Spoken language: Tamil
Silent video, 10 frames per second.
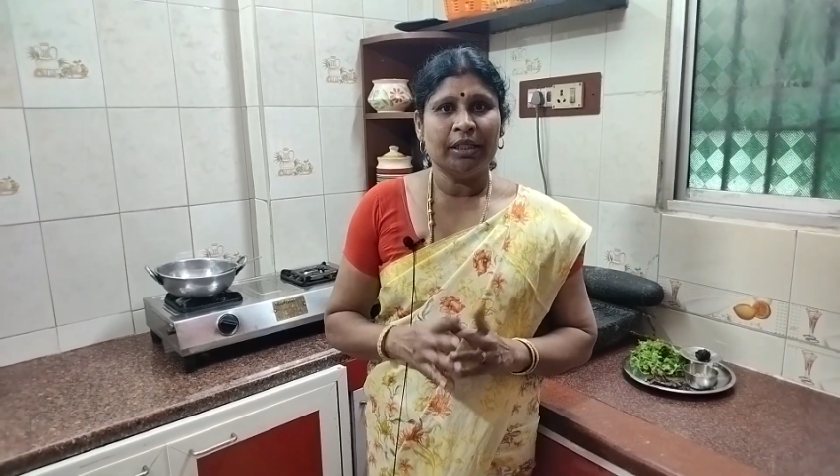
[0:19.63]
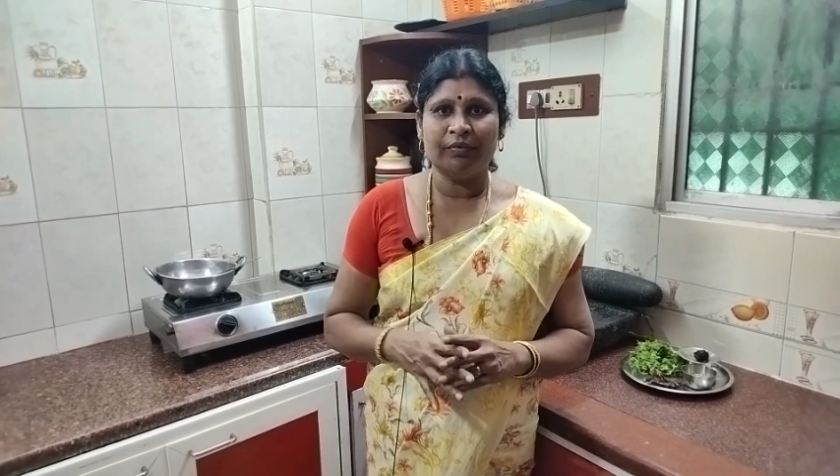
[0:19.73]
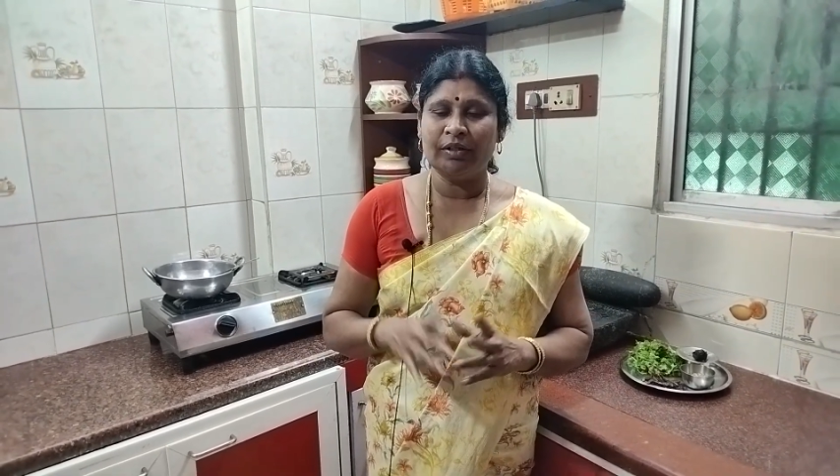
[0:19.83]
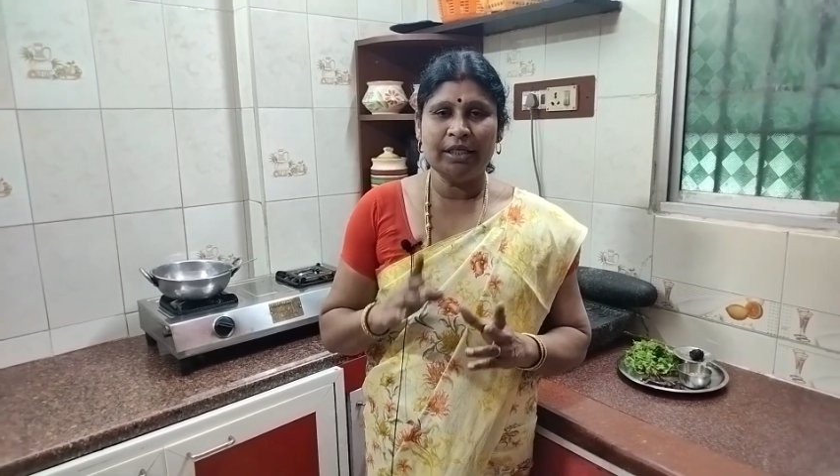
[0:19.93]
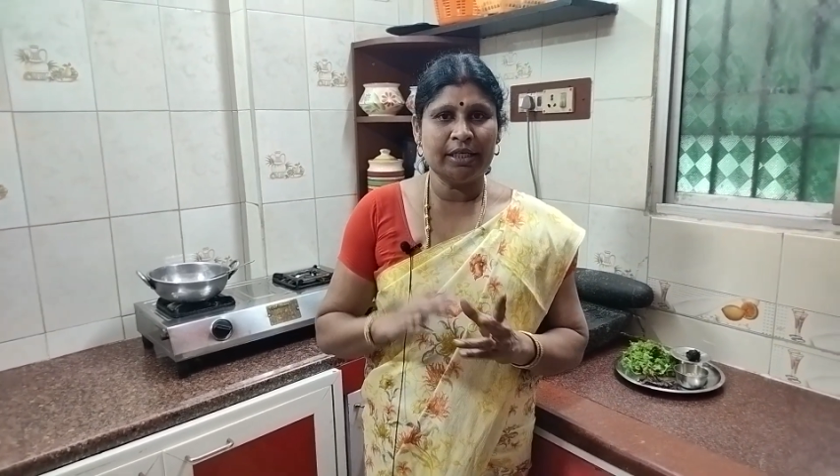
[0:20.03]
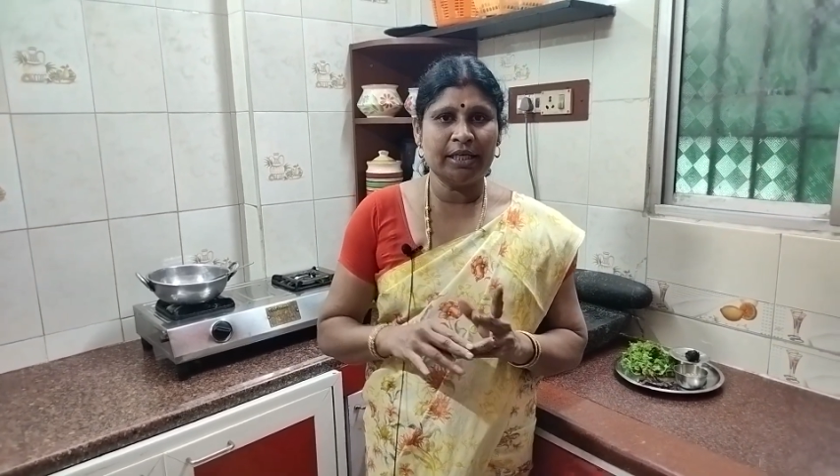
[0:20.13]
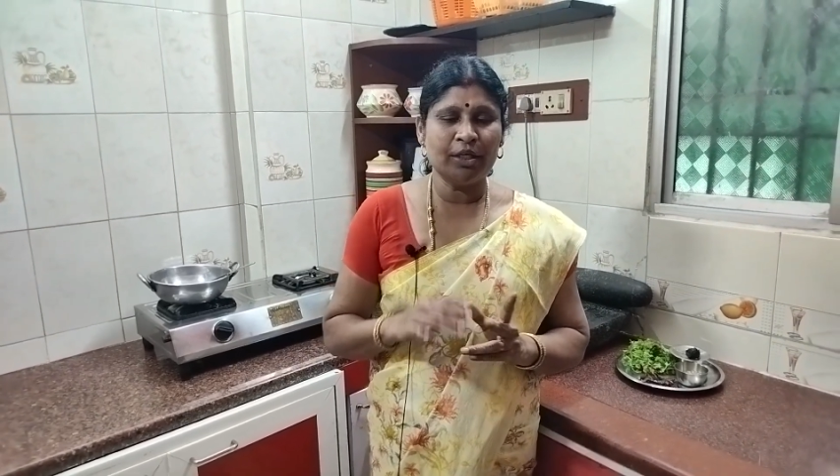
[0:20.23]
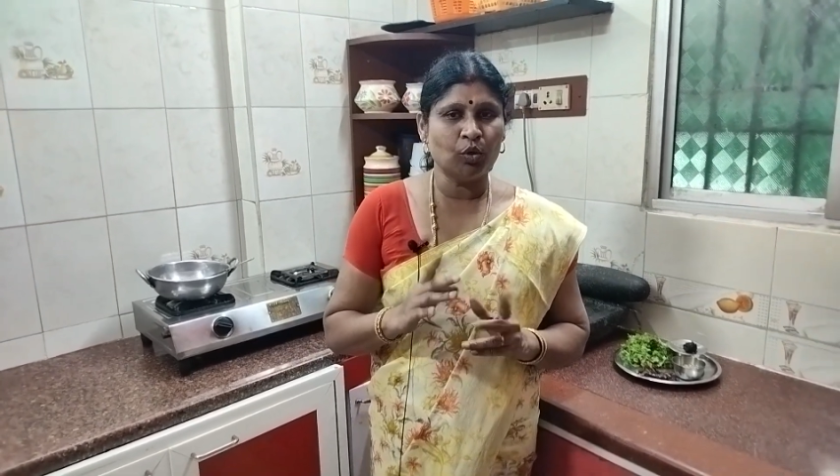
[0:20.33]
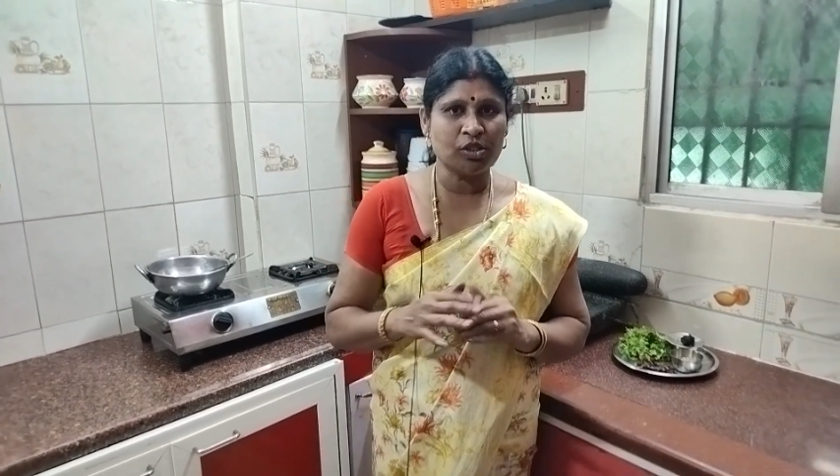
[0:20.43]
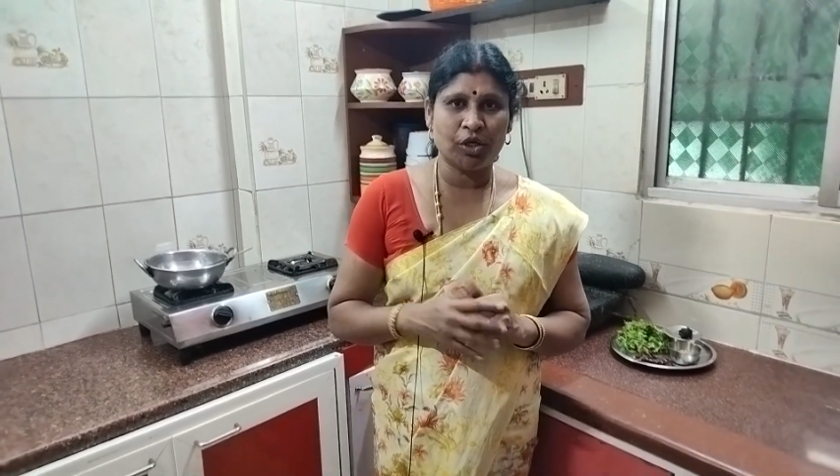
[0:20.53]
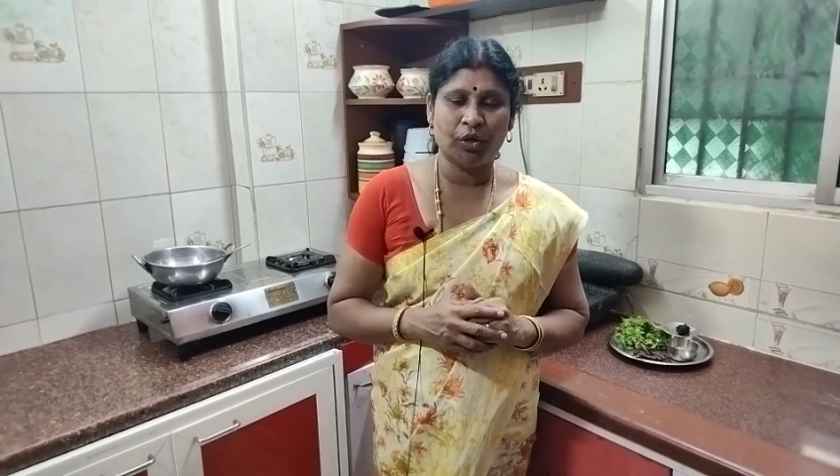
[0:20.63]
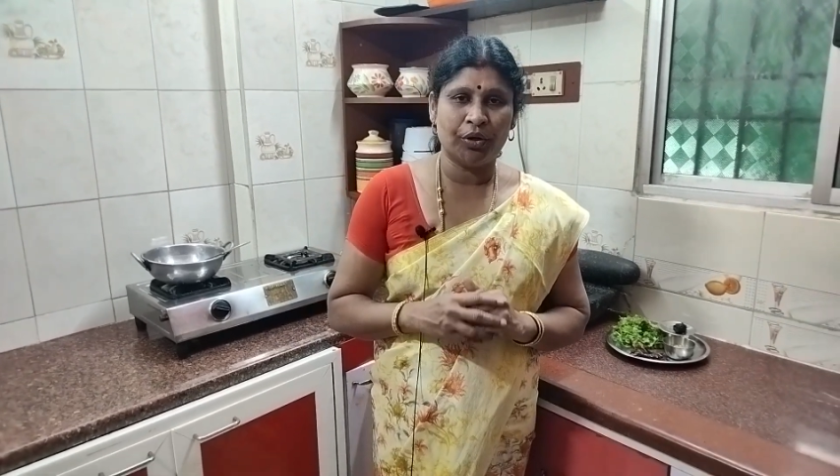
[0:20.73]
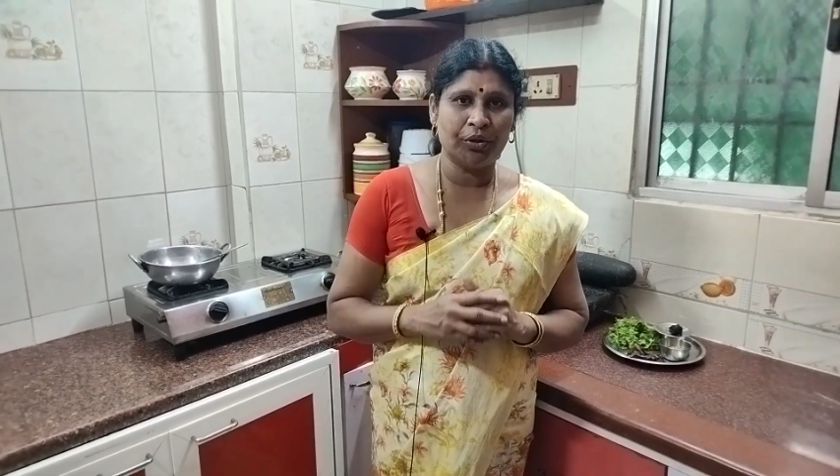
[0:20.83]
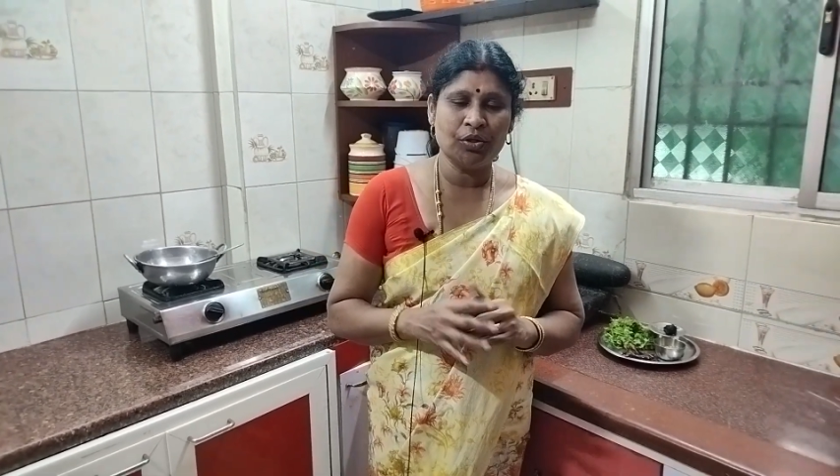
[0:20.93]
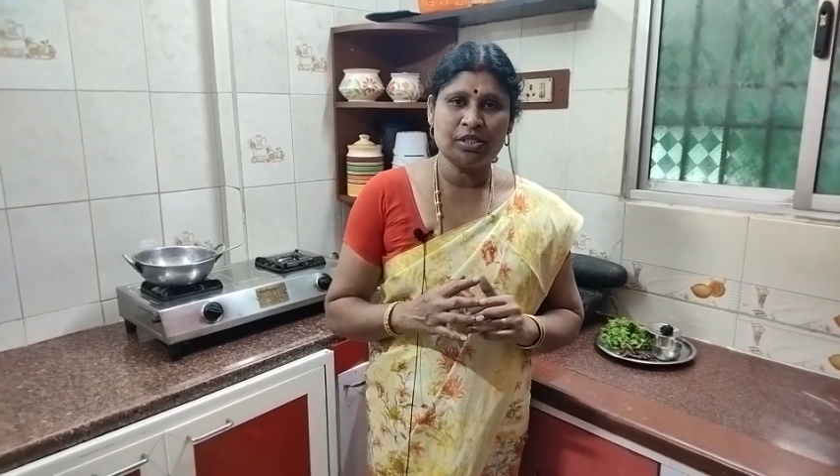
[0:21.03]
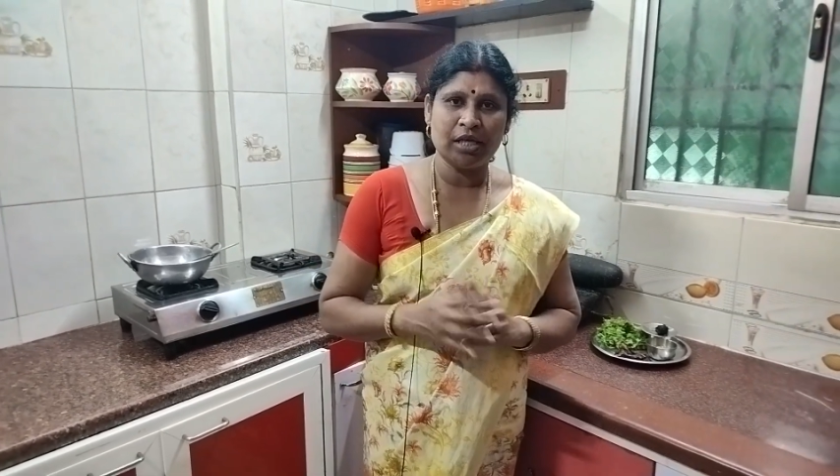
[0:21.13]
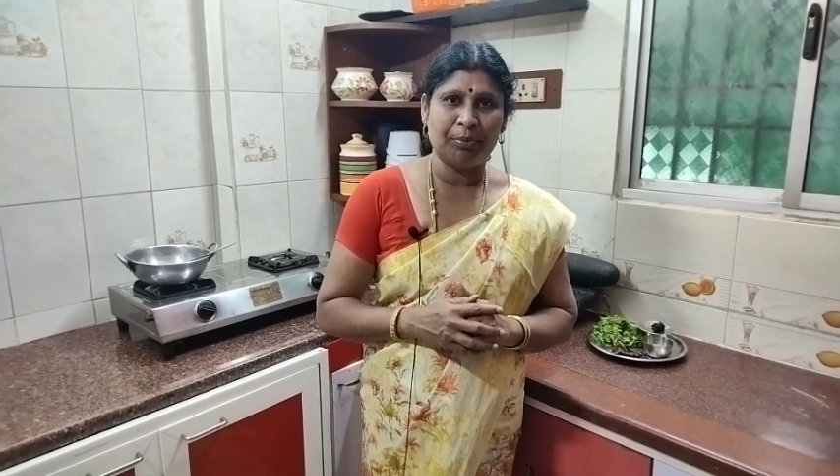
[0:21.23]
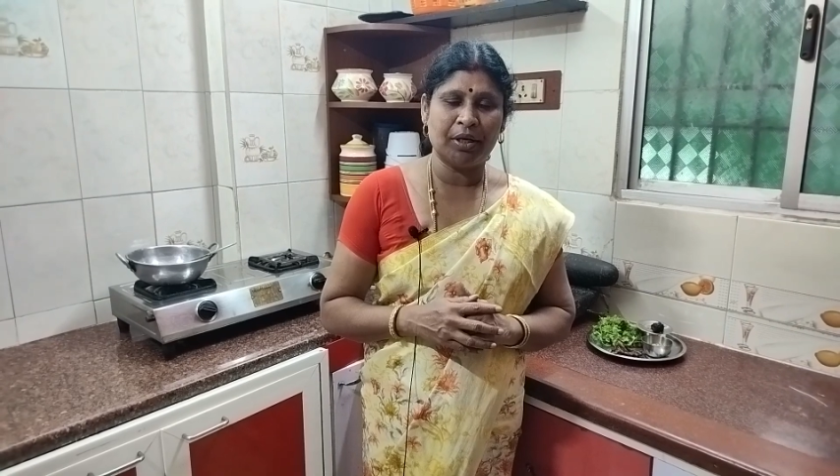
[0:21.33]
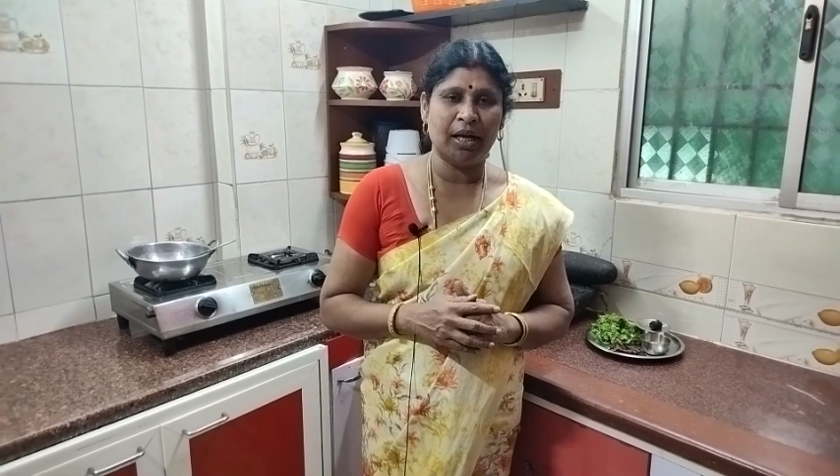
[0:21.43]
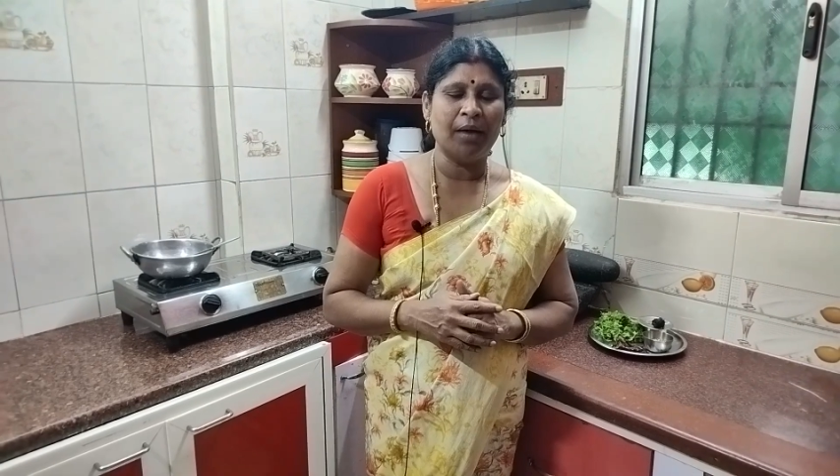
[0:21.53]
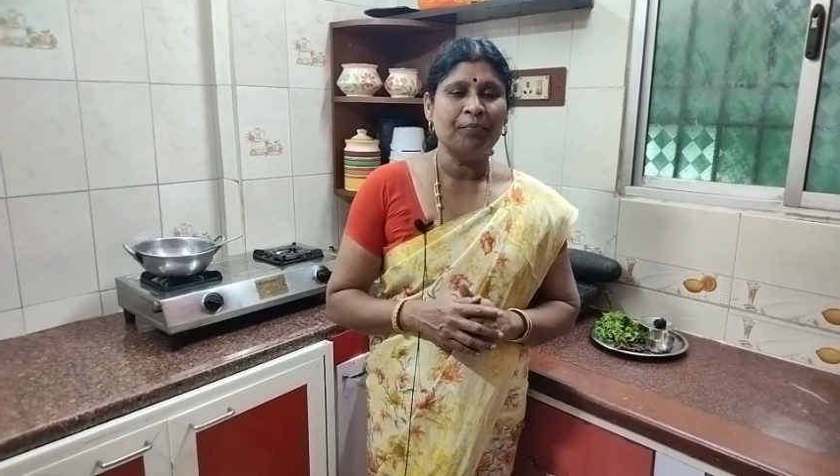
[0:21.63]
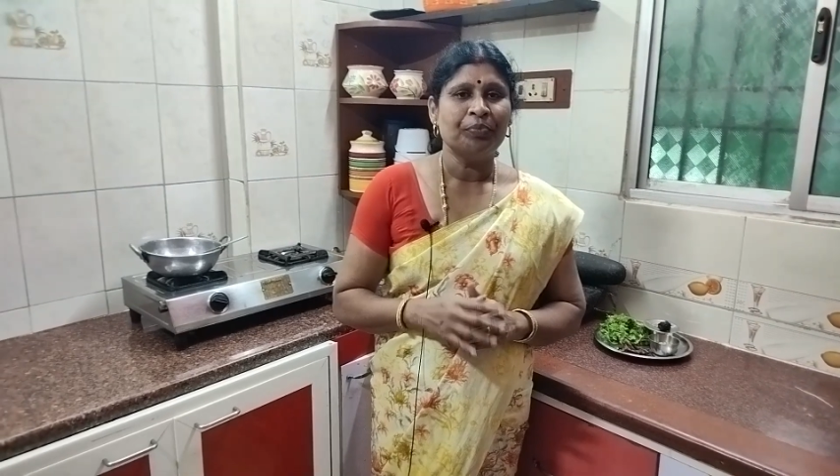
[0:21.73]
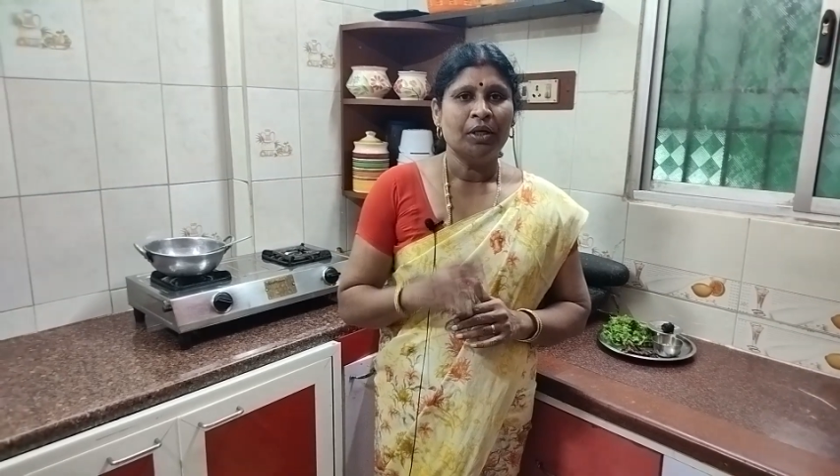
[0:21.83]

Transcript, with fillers: இதை வந்து இட்லி தோசையோடையும் சாப்பிட்டுக்கலாம்